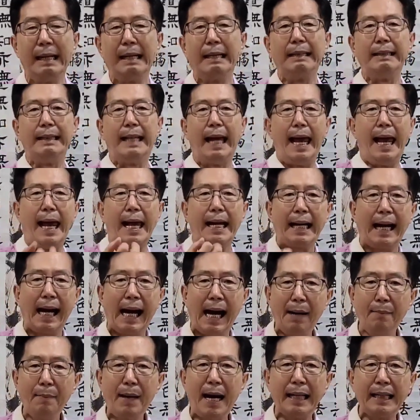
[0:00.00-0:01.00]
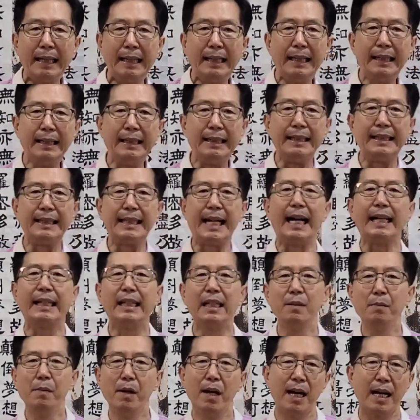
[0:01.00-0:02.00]
내가 맞는
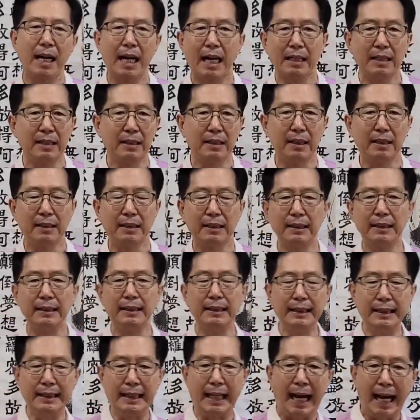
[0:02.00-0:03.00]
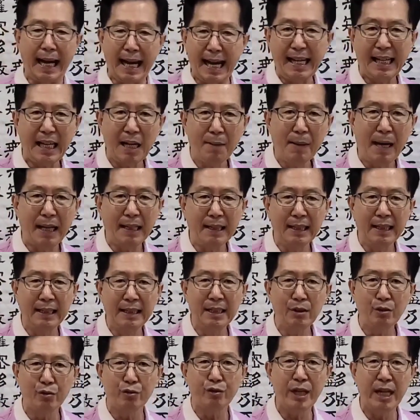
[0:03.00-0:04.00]
자등명하라는 것은 나에게
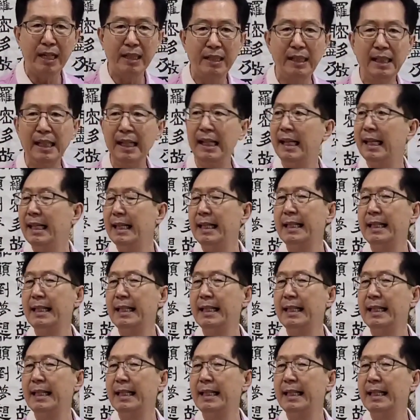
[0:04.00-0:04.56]
맞는 수행을